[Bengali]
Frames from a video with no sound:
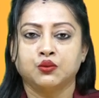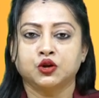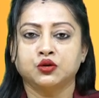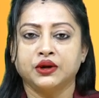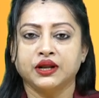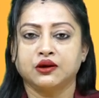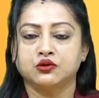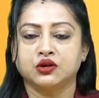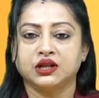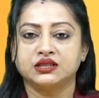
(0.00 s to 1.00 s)
বর্তমানে
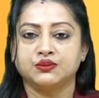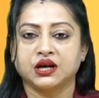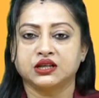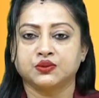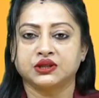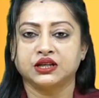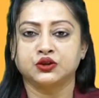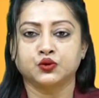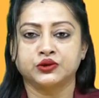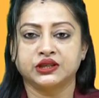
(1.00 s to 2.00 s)
আগরতলা জিবি হাসপাতালে
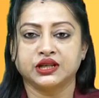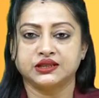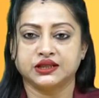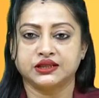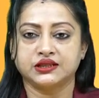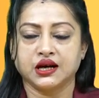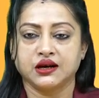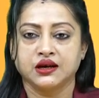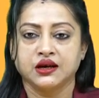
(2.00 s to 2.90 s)
চলছে তার চিকিৎসা